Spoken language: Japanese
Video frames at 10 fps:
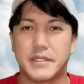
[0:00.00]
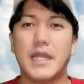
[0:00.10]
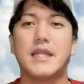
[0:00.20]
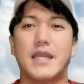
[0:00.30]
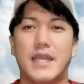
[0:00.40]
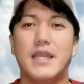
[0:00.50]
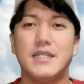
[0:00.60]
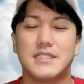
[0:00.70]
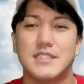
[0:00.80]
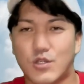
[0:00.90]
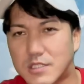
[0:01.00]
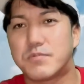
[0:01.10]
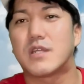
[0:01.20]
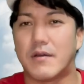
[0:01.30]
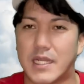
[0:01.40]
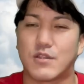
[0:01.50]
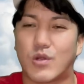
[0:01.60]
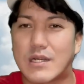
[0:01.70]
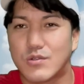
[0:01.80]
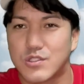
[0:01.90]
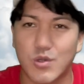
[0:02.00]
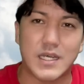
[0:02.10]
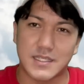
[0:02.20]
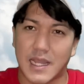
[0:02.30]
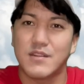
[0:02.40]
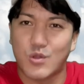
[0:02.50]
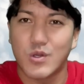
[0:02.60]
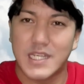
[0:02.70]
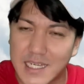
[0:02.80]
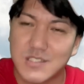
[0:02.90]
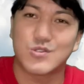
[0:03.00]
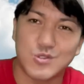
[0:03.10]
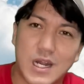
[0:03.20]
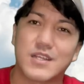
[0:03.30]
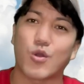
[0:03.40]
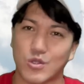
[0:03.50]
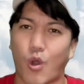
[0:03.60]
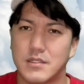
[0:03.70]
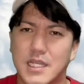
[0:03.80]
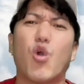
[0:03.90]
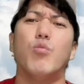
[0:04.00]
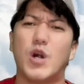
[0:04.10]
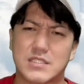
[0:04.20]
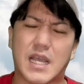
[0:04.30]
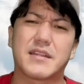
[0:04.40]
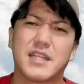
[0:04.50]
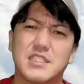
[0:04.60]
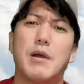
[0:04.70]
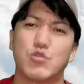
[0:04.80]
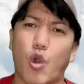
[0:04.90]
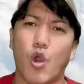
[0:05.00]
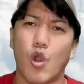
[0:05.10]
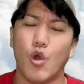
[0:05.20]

だいたい AG のスプレーはね、ドラッグストアで店頭で安く売られとんよ。じゃけ思わず買ってしまうんよ。